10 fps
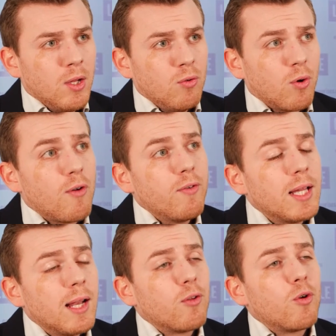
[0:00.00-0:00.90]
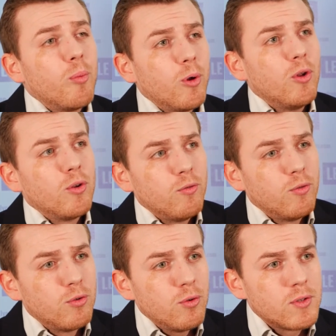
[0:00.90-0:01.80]
Donc en fait, un entrepreneur du
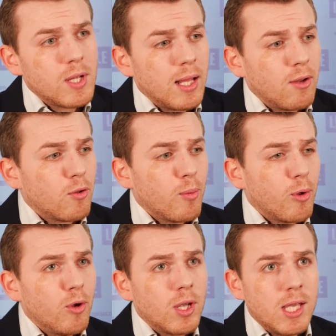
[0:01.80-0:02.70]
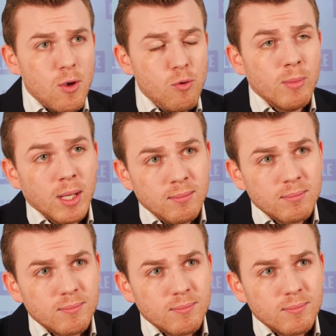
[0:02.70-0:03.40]
futur, c'est un entrepreneur qui est humain,